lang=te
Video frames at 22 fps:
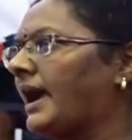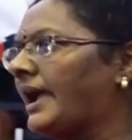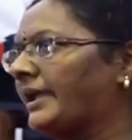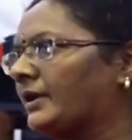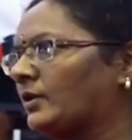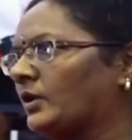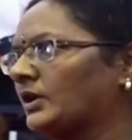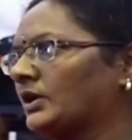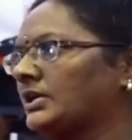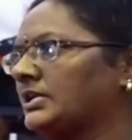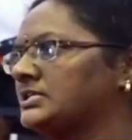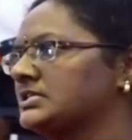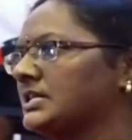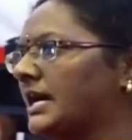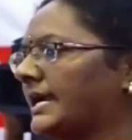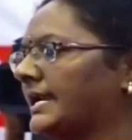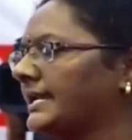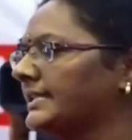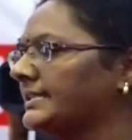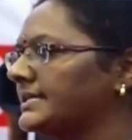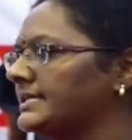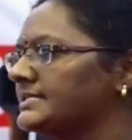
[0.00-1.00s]
హైకోర్టు నుంచి
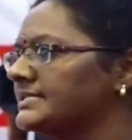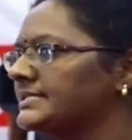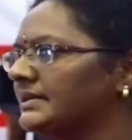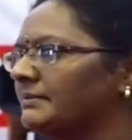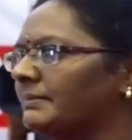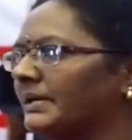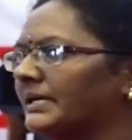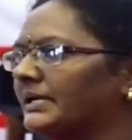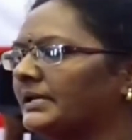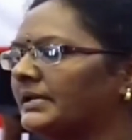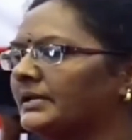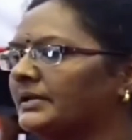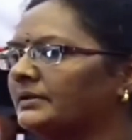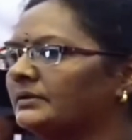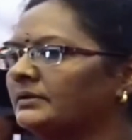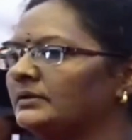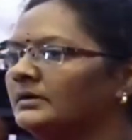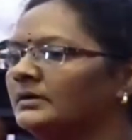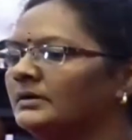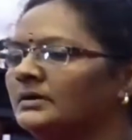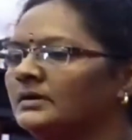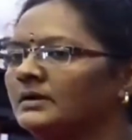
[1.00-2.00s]
ఆర్డర్ తెచ్చామంటారు
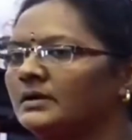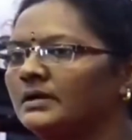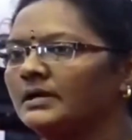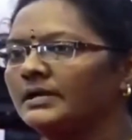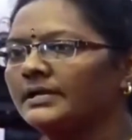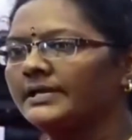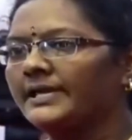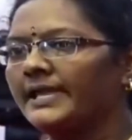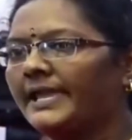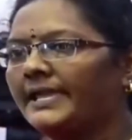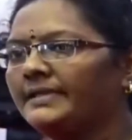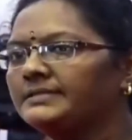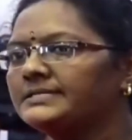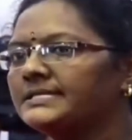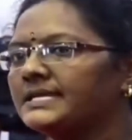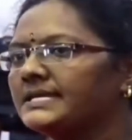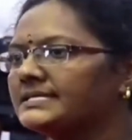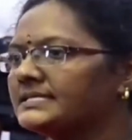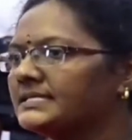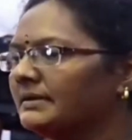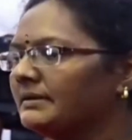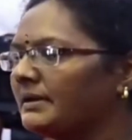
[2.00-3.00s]
ఏం
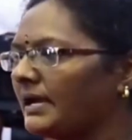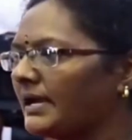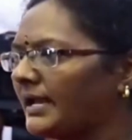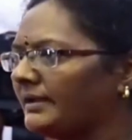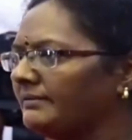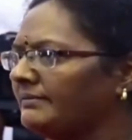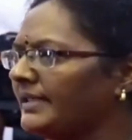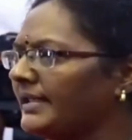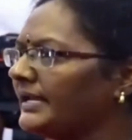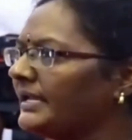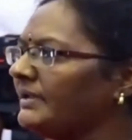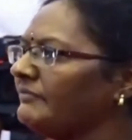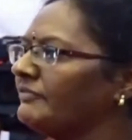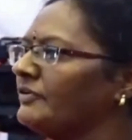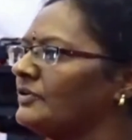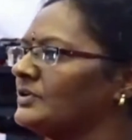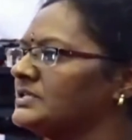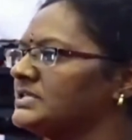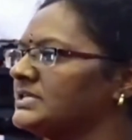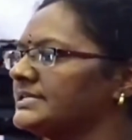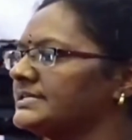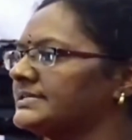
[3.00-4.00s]
చేస్తే అందరికీ
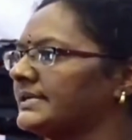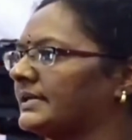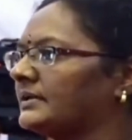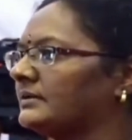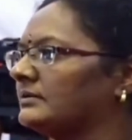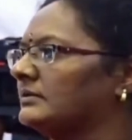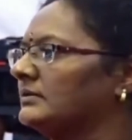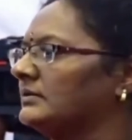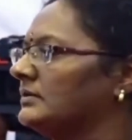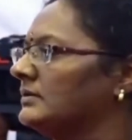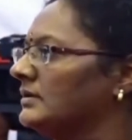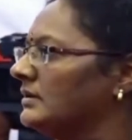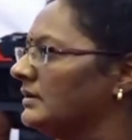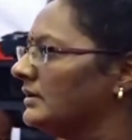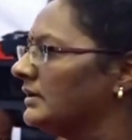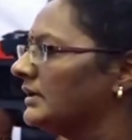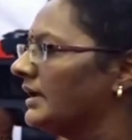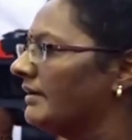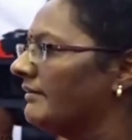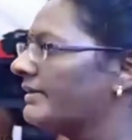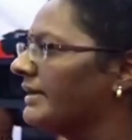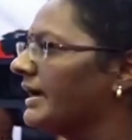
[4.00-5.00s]
ఫోన్ చేశాను
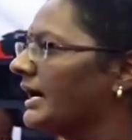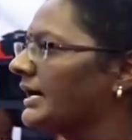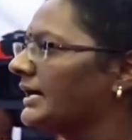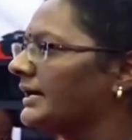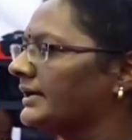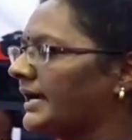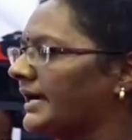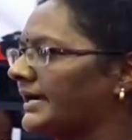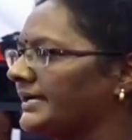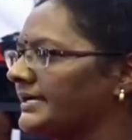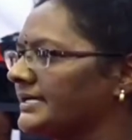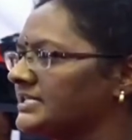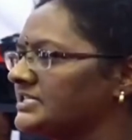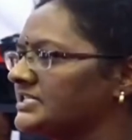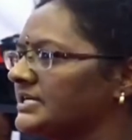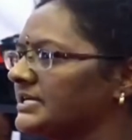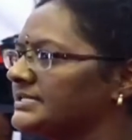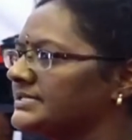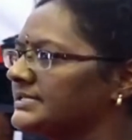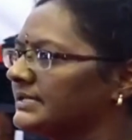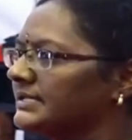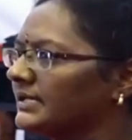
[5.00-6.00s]
ఎవరు అక్కడ కంటెస్ట్
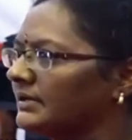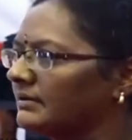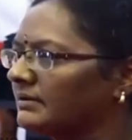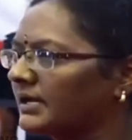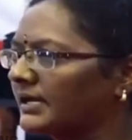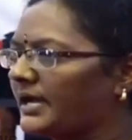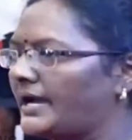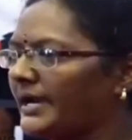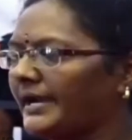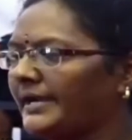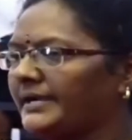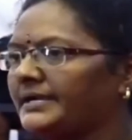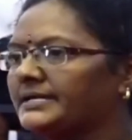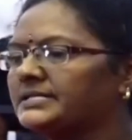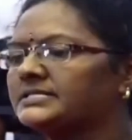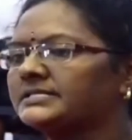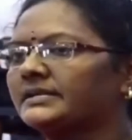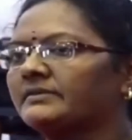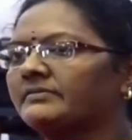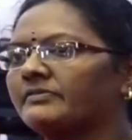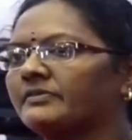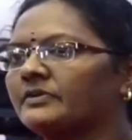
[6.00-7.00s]
చేసిన
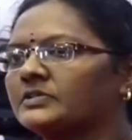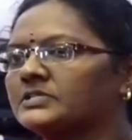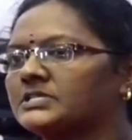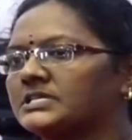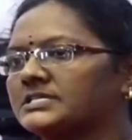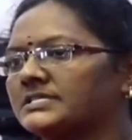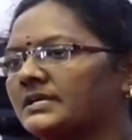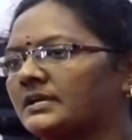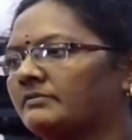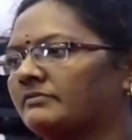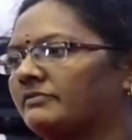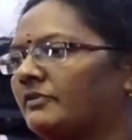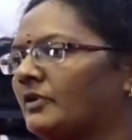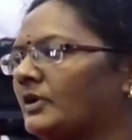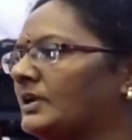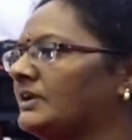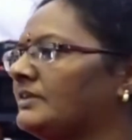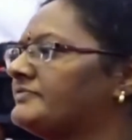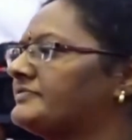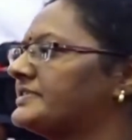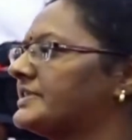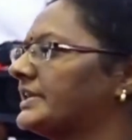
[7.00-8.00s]
క్యాండిడేట్స్కి ఫోన్ చేశాను ఫోన్
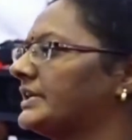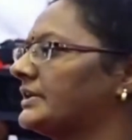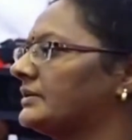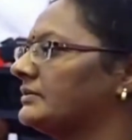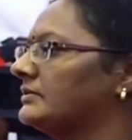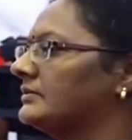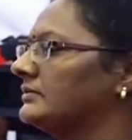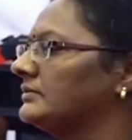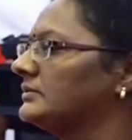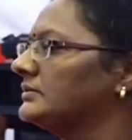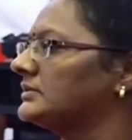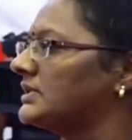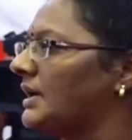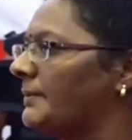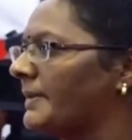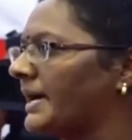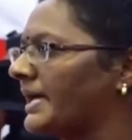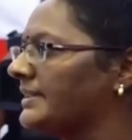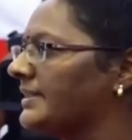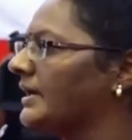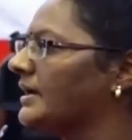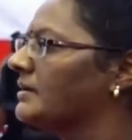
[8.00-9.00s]
లిఫ్ట్ చేయరు
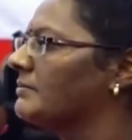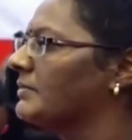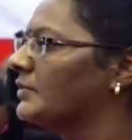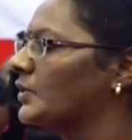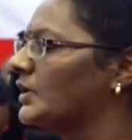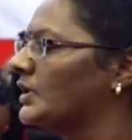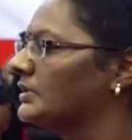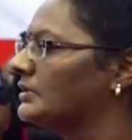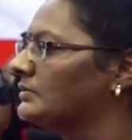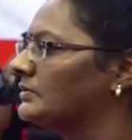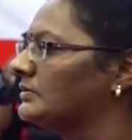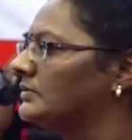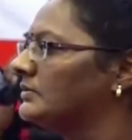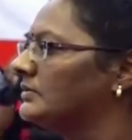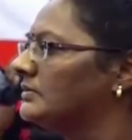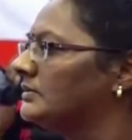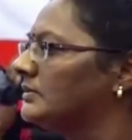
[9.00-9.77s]
సమాధానం ఉండదు